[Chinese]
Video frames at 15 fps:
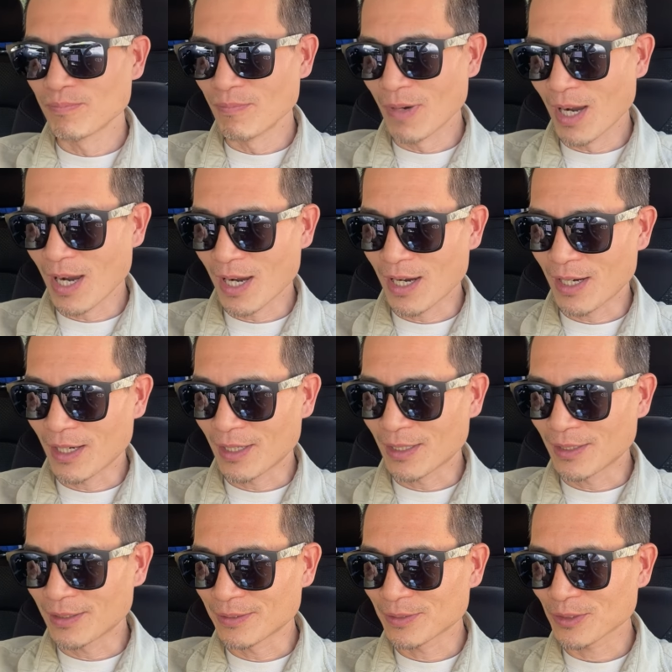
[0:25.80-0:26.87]

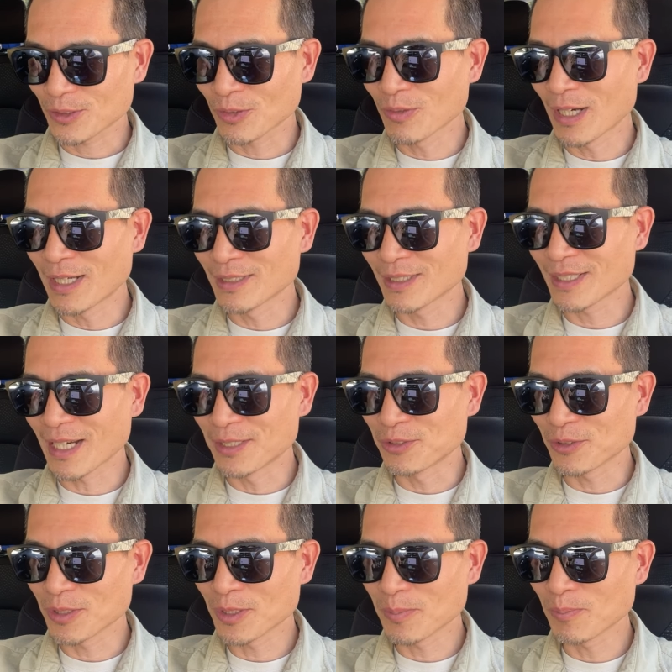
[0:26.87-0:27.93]
啊！突然你感
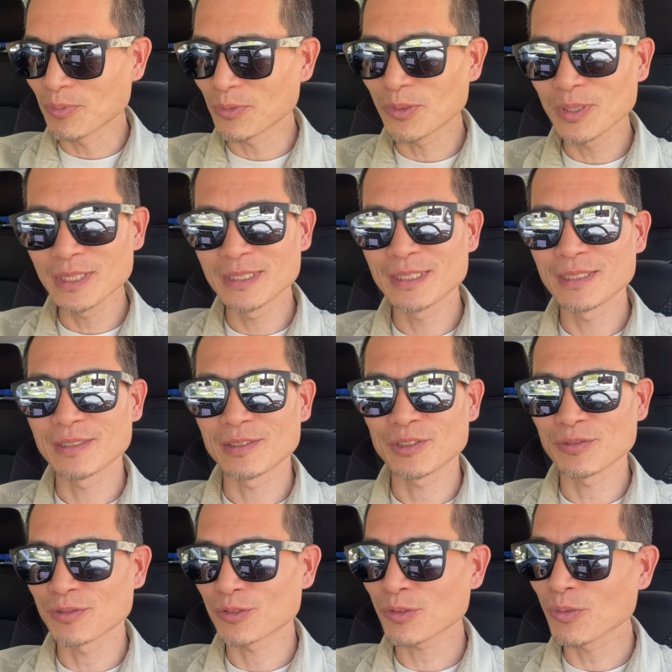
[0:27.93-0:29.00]
觉到不对劲，
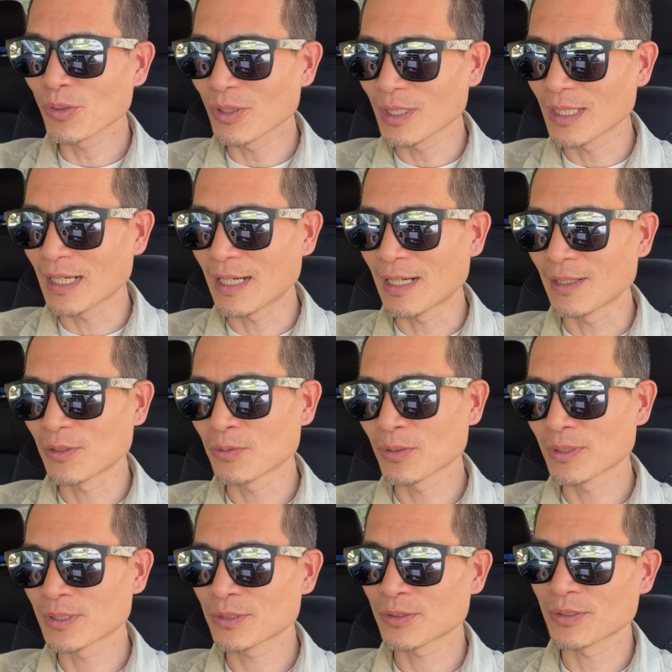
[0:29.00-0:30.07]
就错了啊，
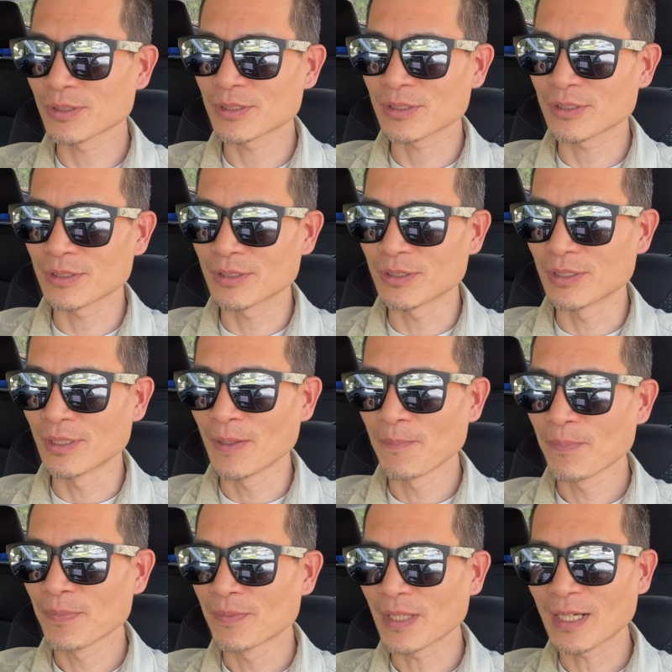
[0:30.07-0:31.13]
或者说是
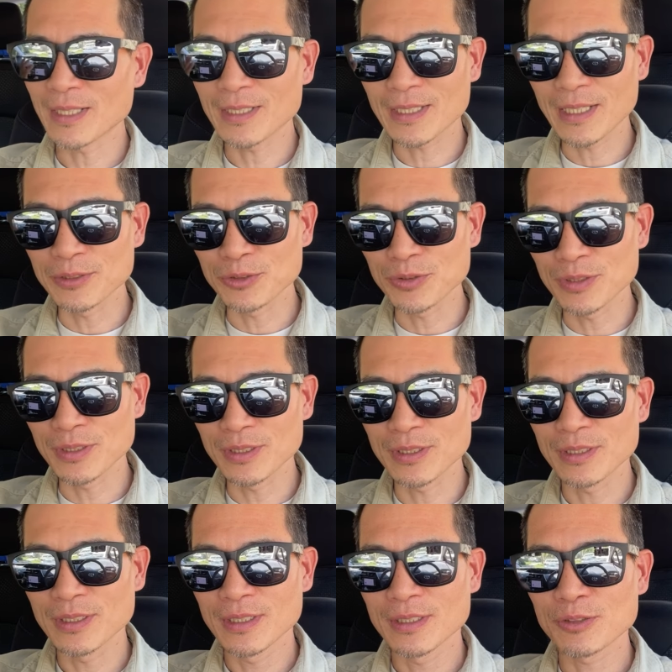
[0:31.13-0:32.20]
哪里感觉
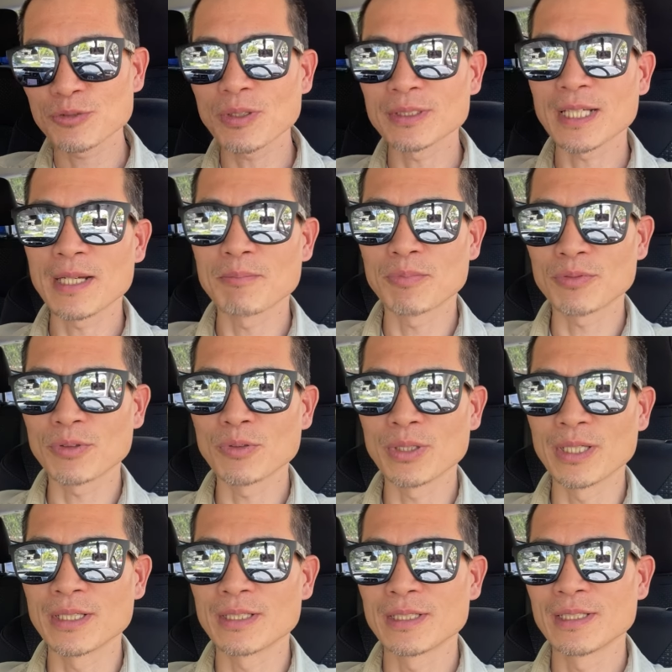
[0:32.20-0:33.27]
状态不
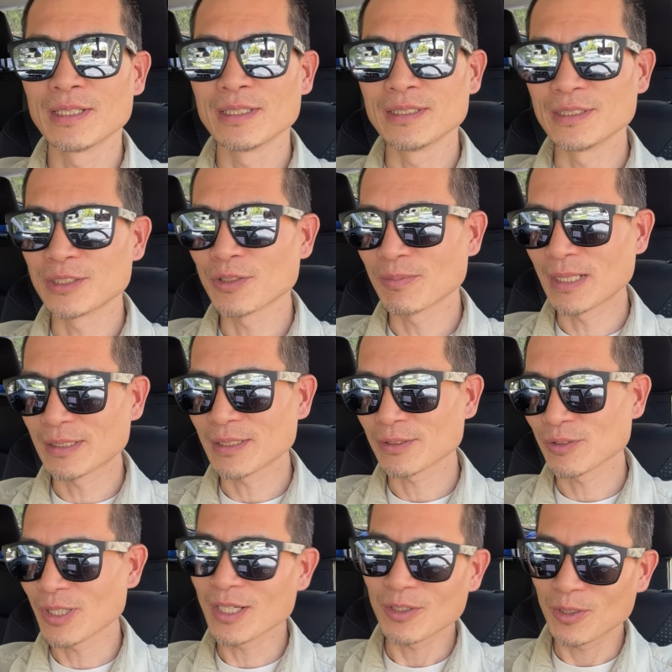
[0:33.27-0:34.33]
对，你就马上
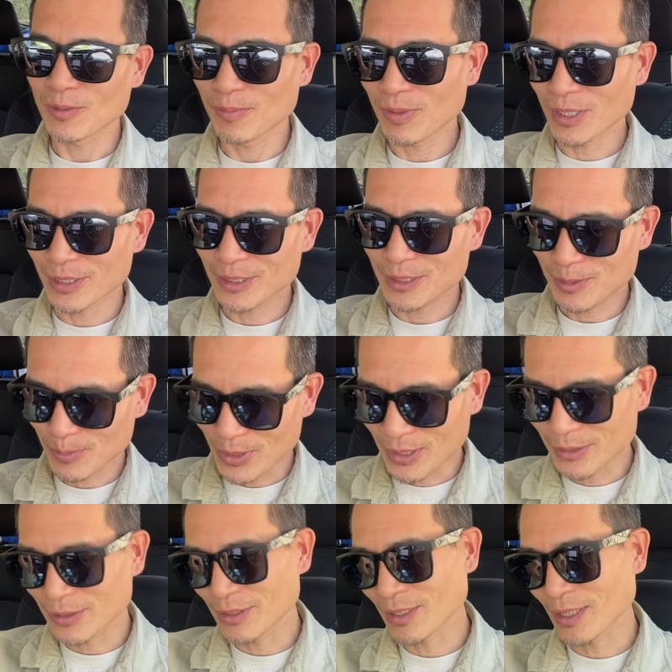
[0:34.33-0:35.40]
说：“哦，不好意思，不好意
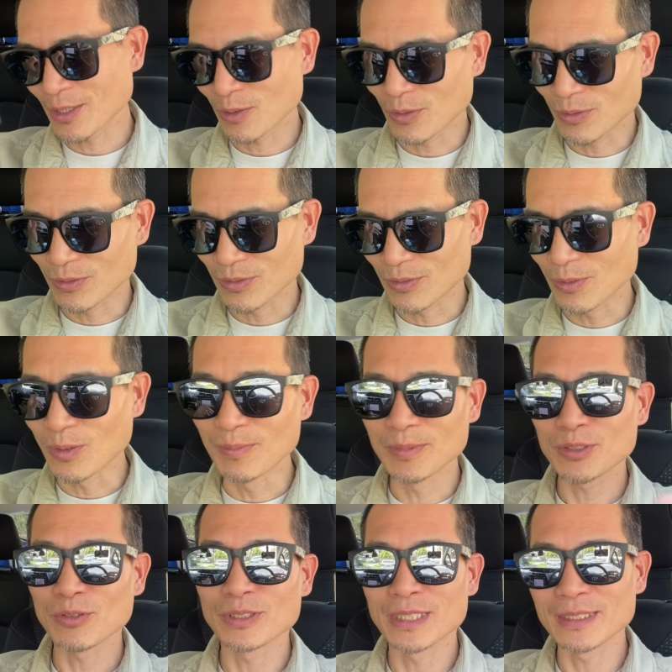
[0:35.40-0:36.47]
思啊，我我们
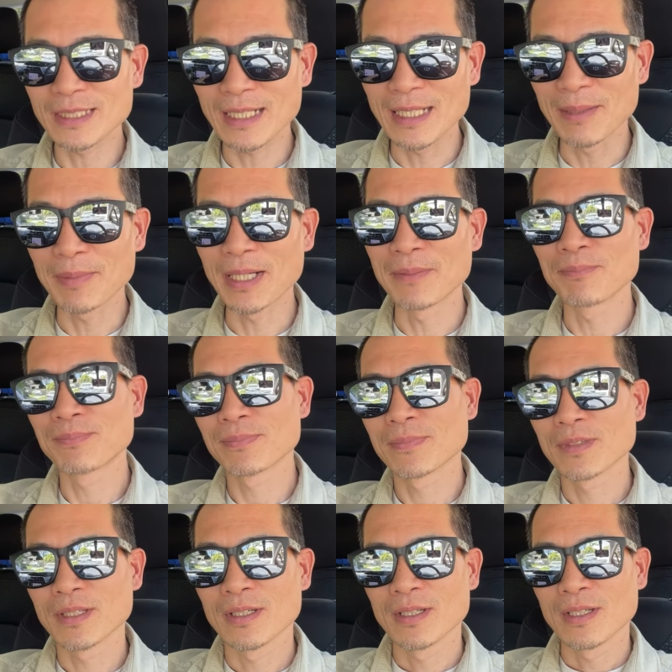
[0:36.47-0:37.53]
重新再来
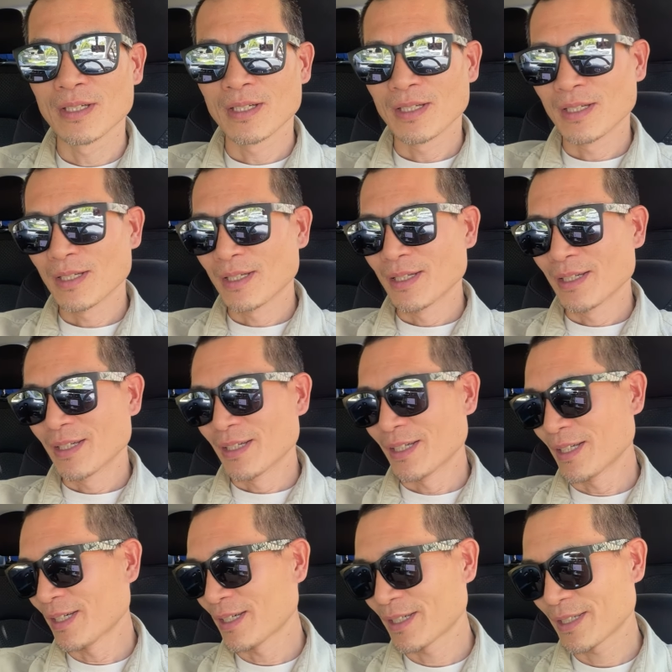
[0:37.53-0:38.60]
吧。”
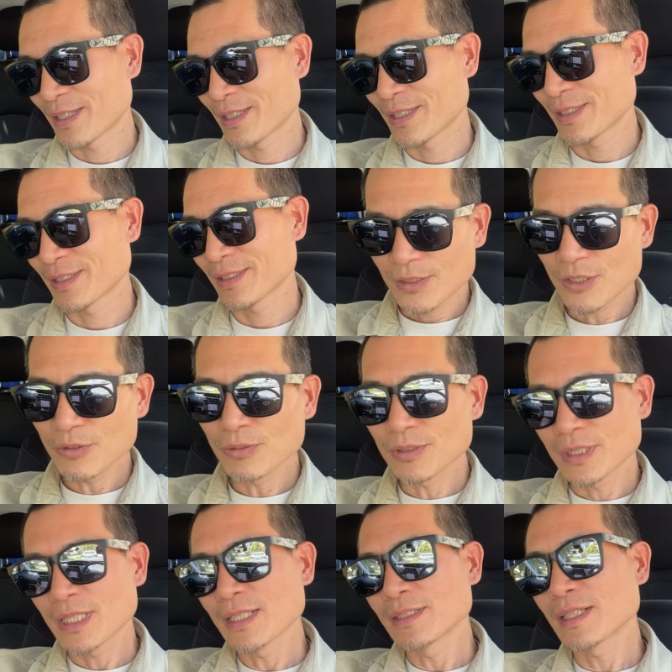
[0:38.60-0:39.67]
唉，这种
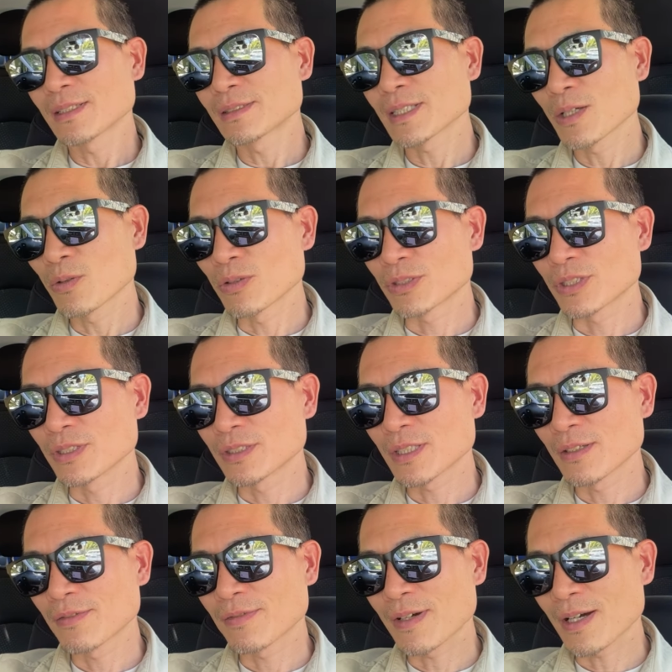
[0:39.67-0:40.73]
现象在我身
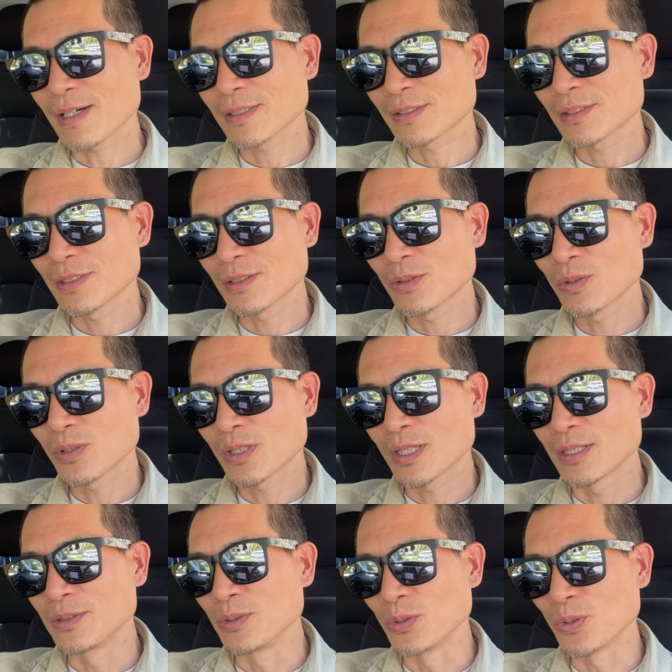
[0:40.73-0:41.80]
上发生过
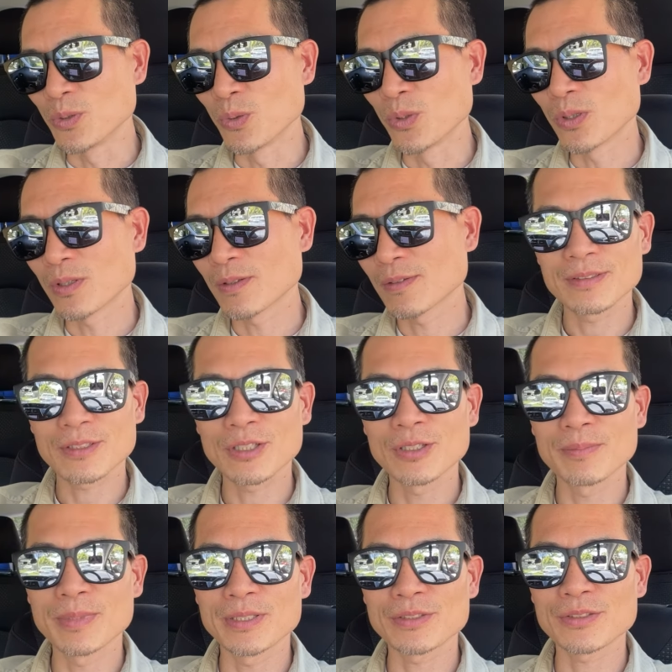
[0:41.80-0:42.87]
很多，特
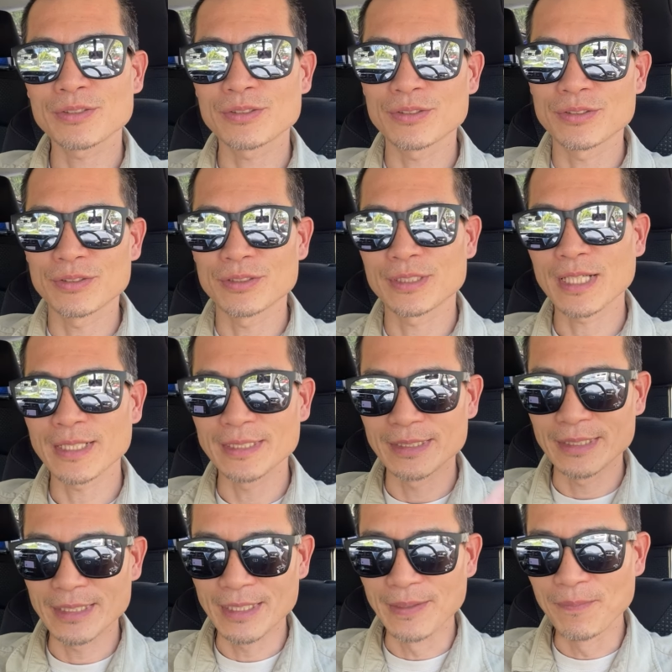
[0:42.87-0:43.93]
别是在以
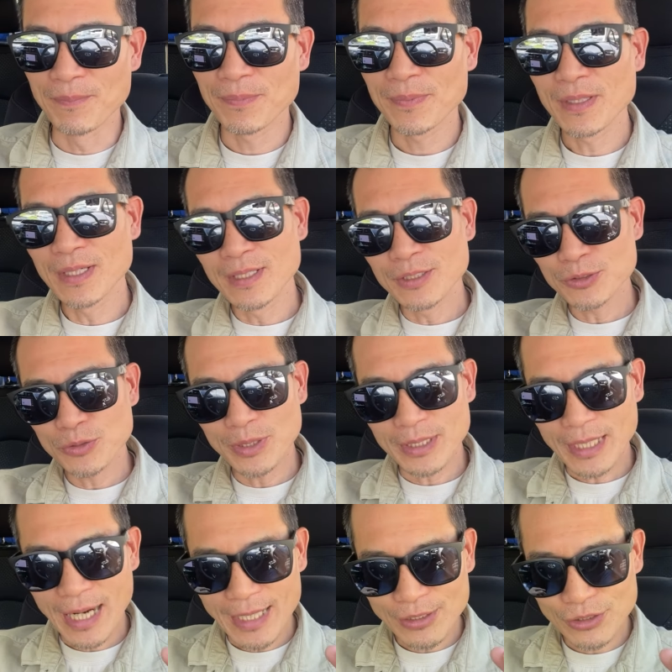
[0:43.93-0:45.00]
前最
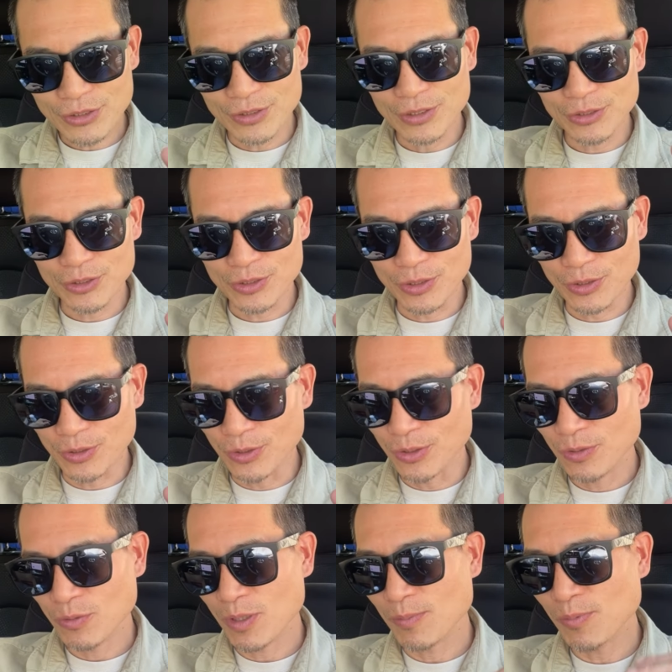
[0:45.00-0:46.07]
开始的时候，
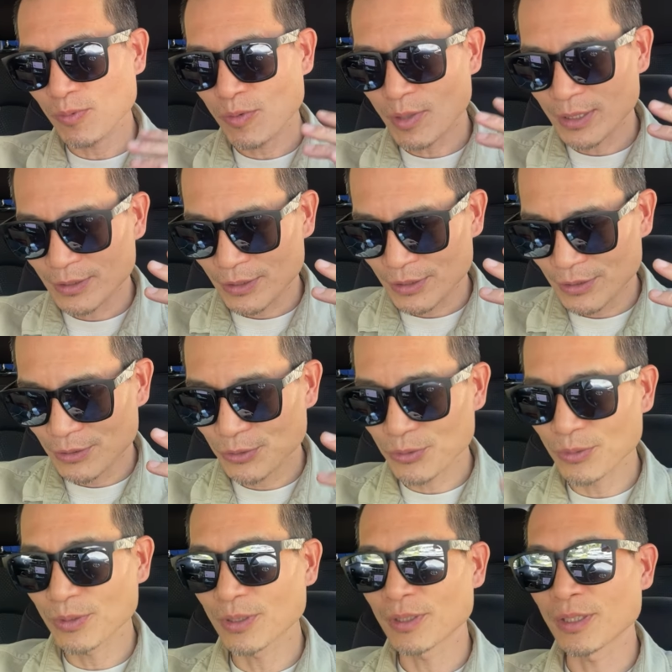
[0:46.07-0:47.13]
我不管是
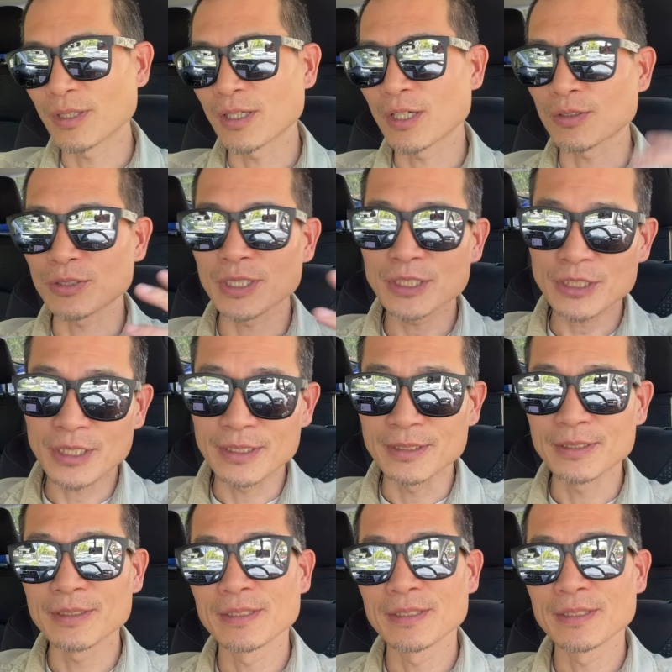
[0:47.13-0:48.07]
做 audition，